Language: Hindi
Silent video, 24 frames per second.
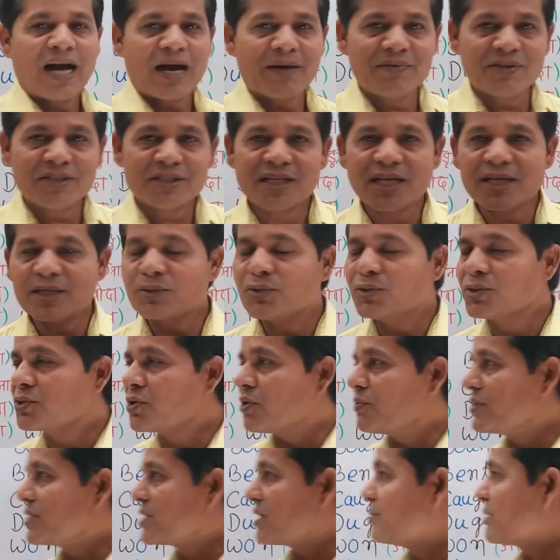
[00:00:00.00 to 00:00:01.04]
अब इसके यूज
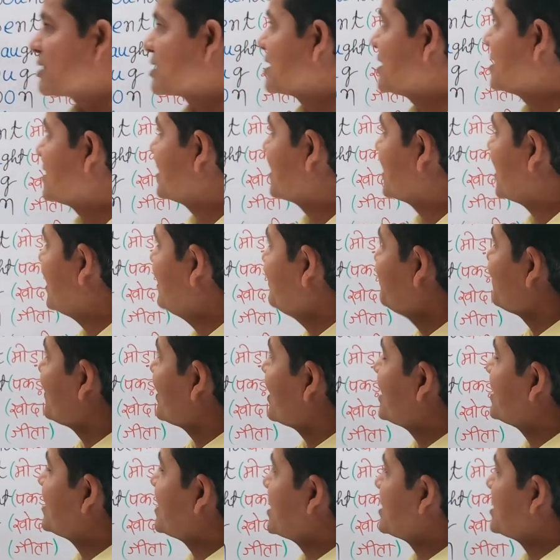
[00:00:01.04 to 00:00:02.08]
को भी समझ लीजिएगा
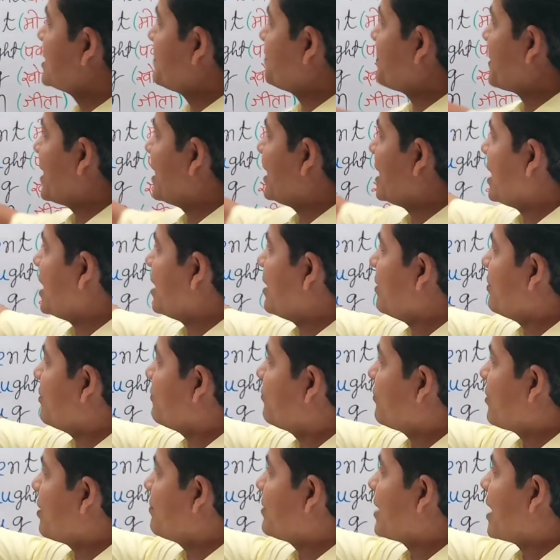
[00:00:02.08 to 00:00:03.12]
कि जैसे पहला
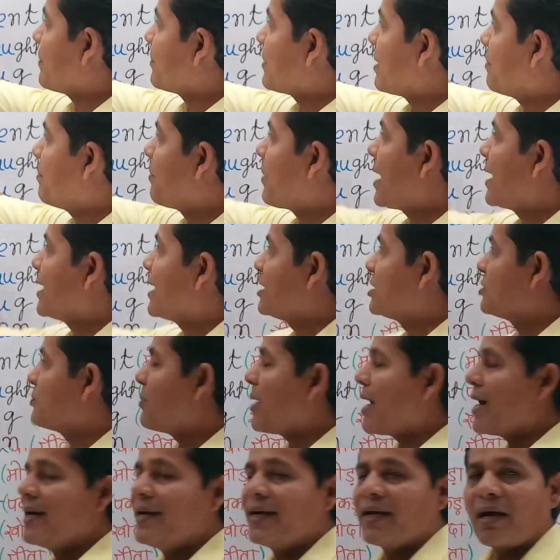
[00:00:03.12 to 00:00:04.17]
वर्ब है आपका बाइंड
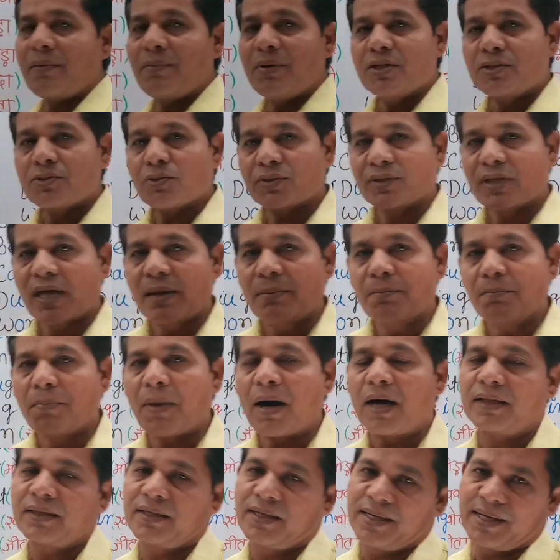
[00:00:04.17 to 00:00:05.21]
बाइंड का मीन्स होता है
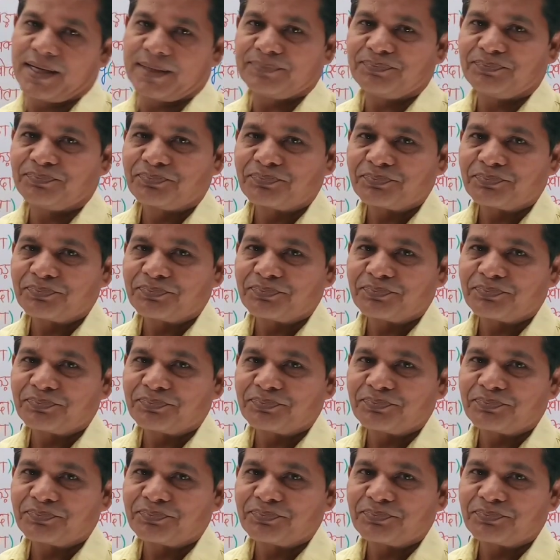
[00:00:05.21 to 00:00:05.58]
बांधना